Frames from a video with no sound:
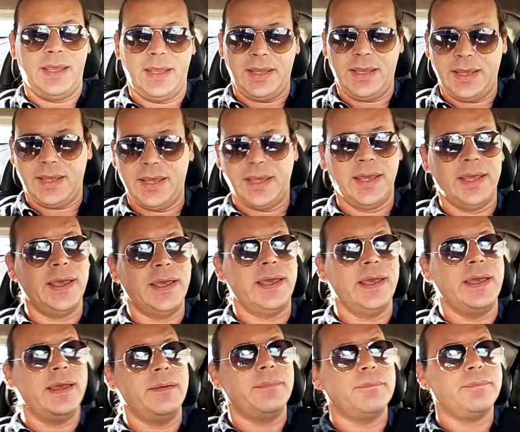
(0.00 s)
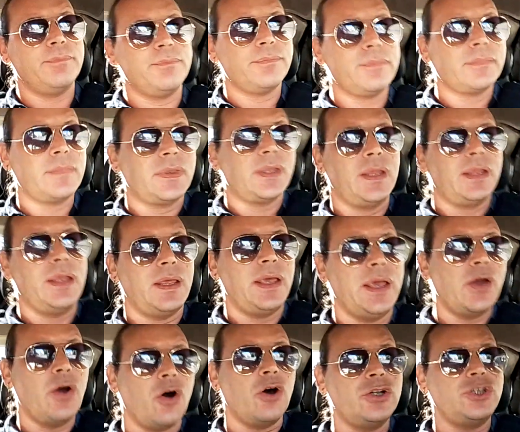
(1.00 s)
e,
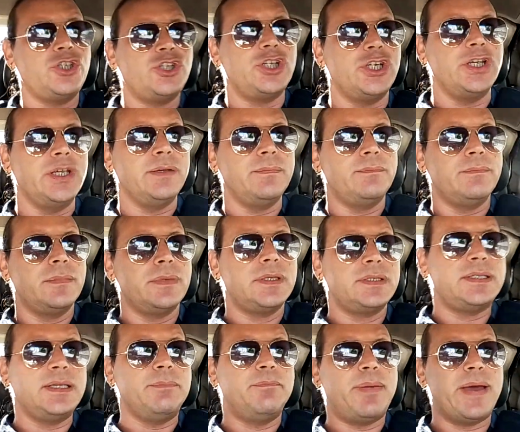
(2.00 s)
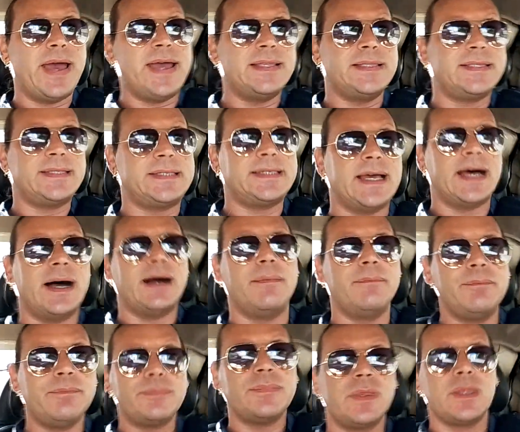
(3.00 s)
e oggi si pensa
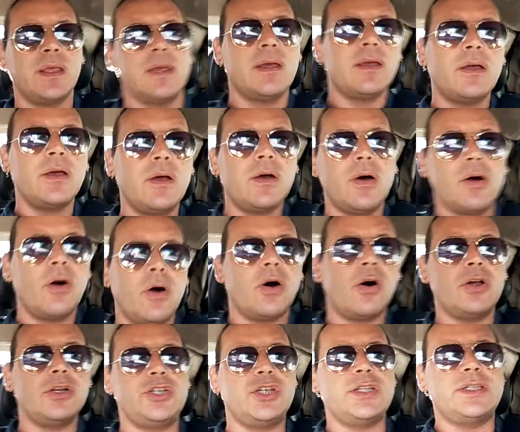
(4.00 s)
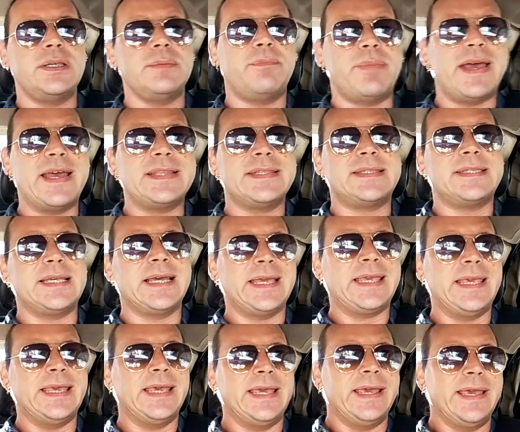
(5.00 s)
oggi si pensa
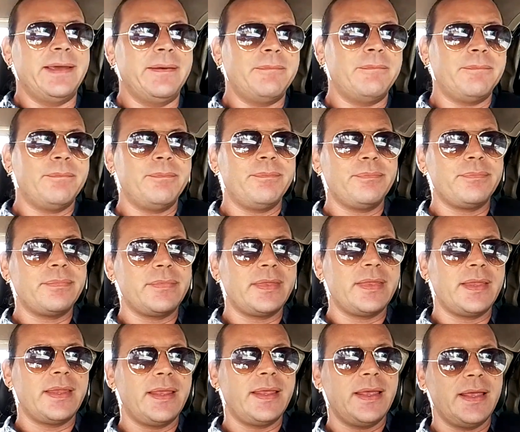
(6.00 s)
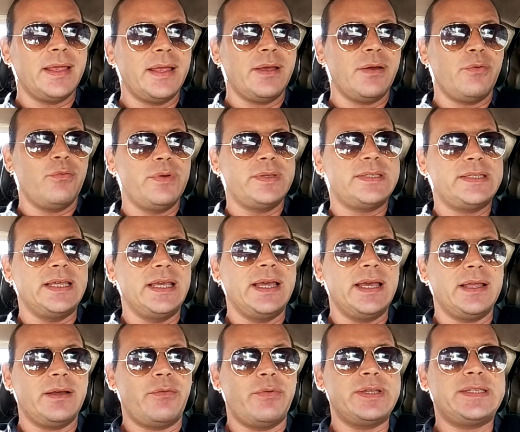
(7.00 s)
che
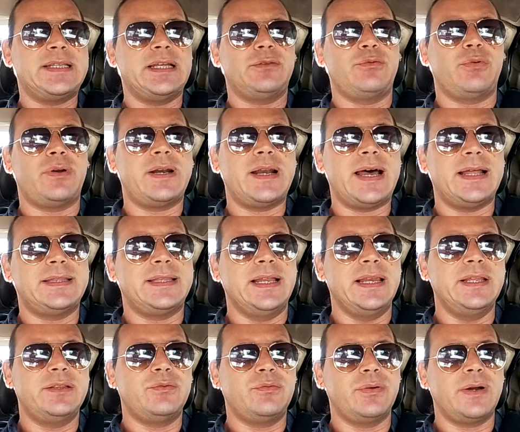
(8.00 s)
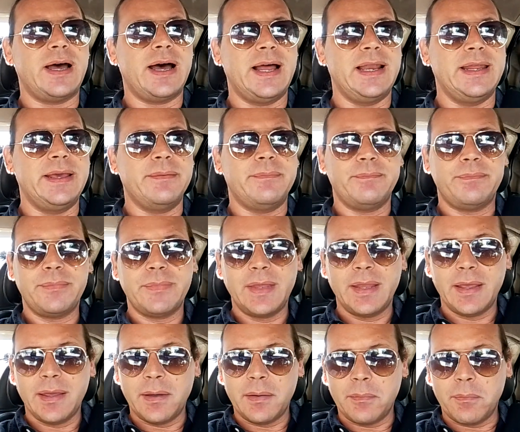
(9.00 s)
queste, questa tornata elettorale
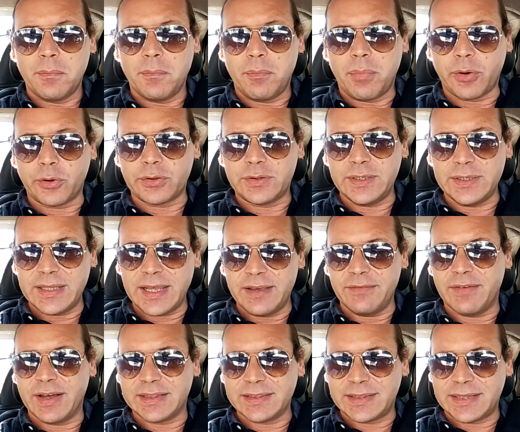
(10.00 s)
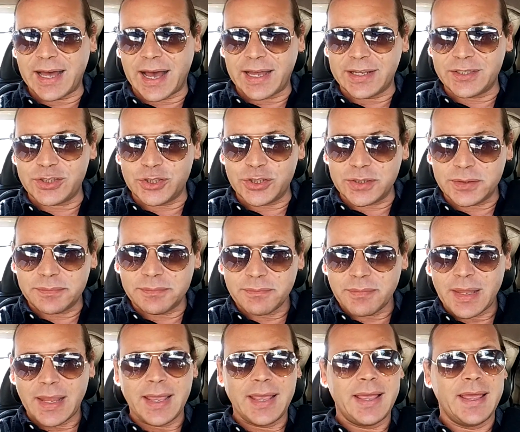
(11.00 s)
porti dei vantaggi
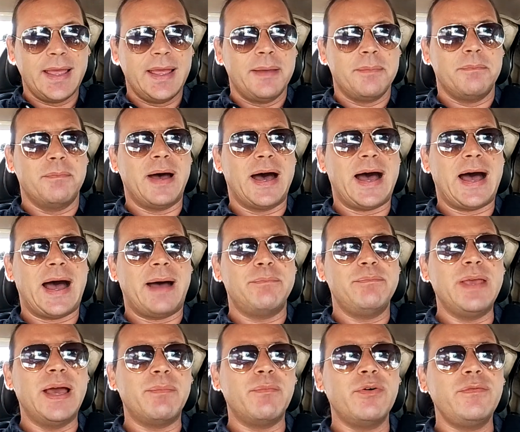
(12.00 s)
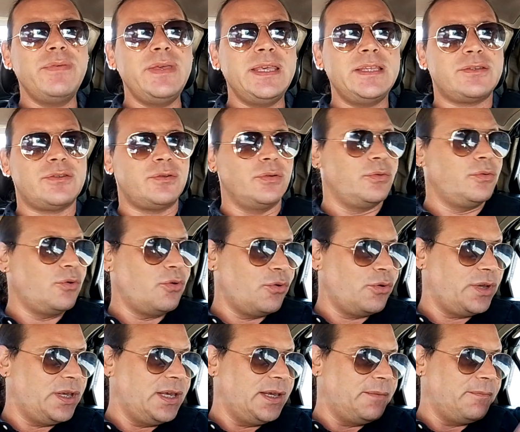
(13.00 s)
ma abbiamo visto
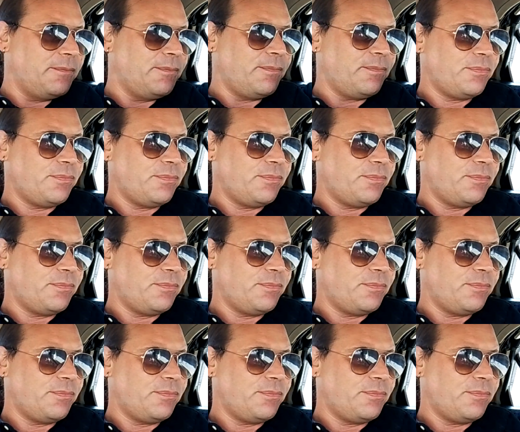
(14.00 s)
noi